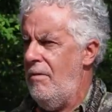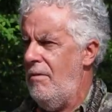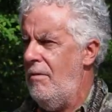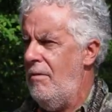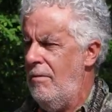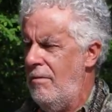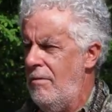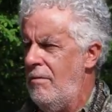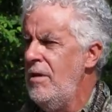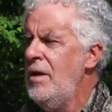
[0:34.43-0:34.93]

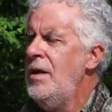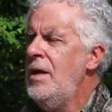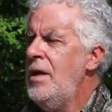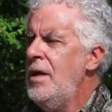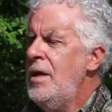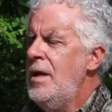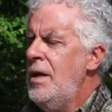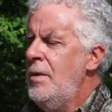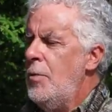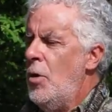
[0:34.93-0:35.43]

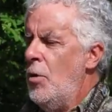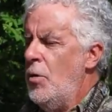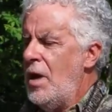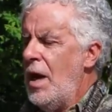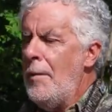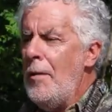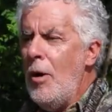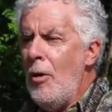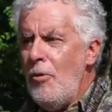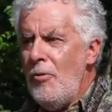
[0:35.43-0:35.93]
Bon,
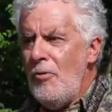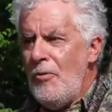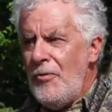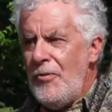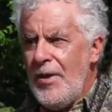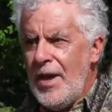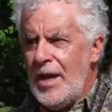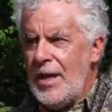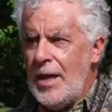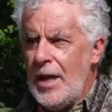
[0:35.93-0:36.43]
comment on le
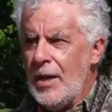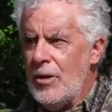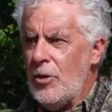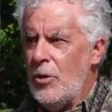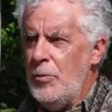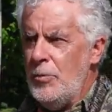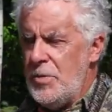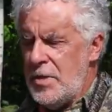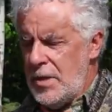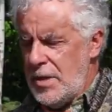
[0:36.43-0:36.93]
fait
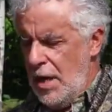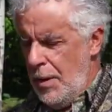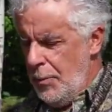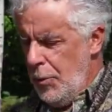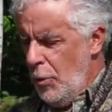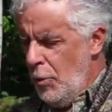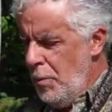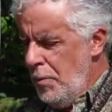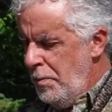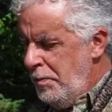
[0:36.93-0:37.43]
dans un petit
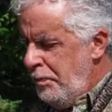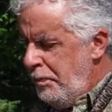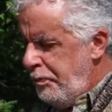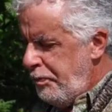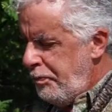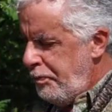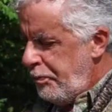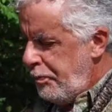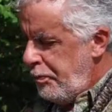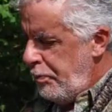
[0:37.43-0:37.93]
tapot?
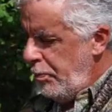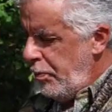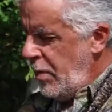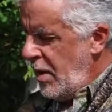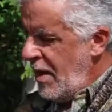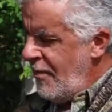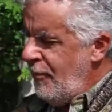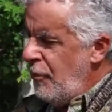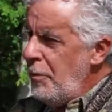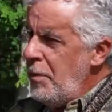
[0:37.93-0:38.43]

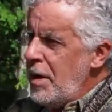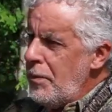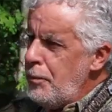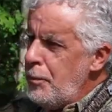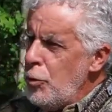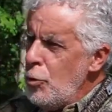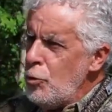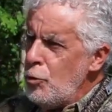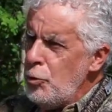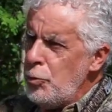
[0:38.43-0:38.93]
Il faut
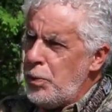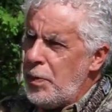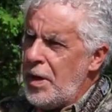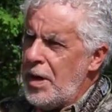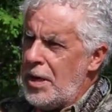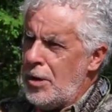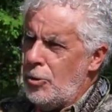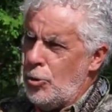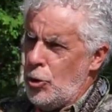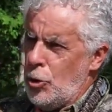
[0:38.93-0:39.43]
mettre beaucoup de
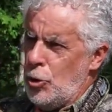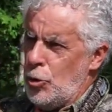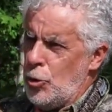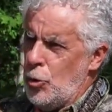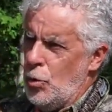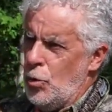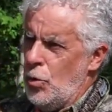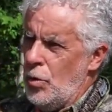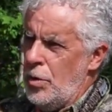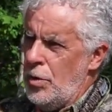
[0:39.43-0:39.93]
pression de
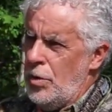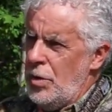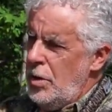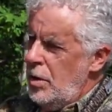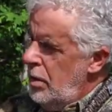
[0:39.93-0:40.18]
retour.